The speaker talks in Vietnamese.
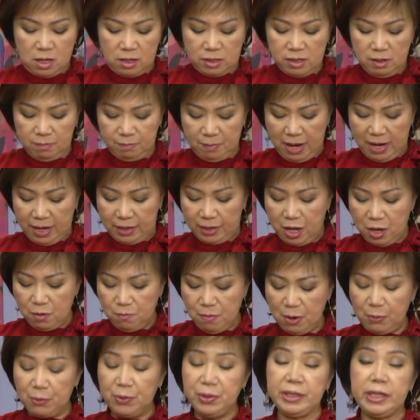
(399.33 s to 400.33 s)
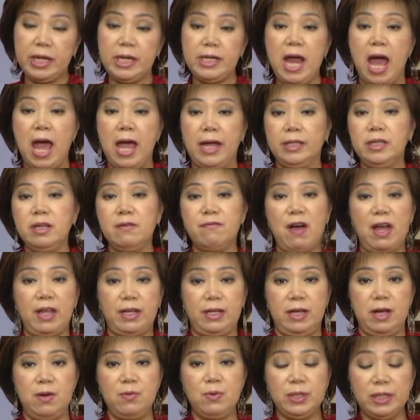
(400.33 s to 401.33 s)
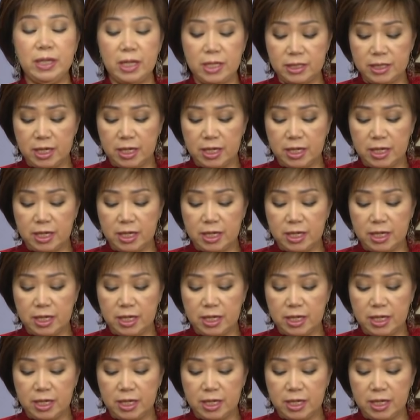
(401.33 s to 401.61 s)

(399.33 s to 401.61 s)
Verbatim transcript: nhưng mà nếu mà uyên thi để như vậy á uyên thi